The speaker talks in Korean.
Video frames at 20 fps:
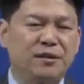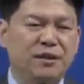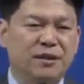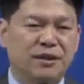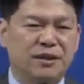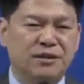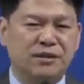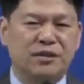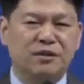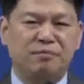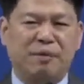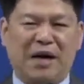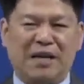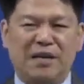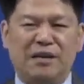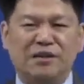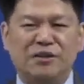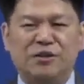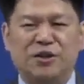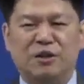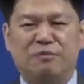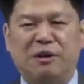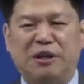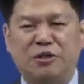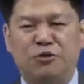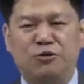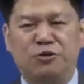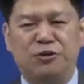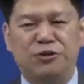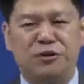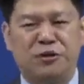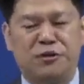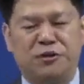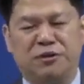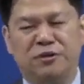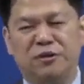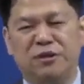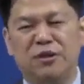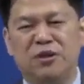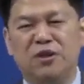그래서 그 방향성에 맞추어서
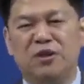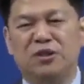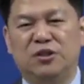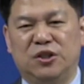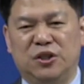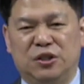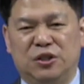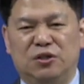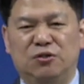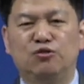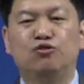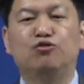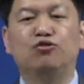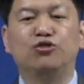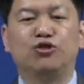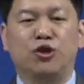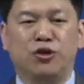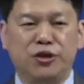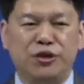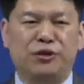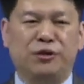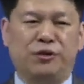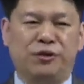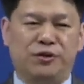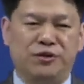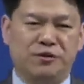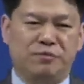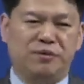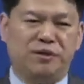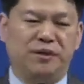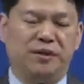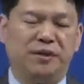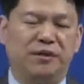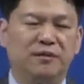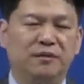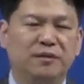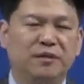어, 구성이 되어 있습니다.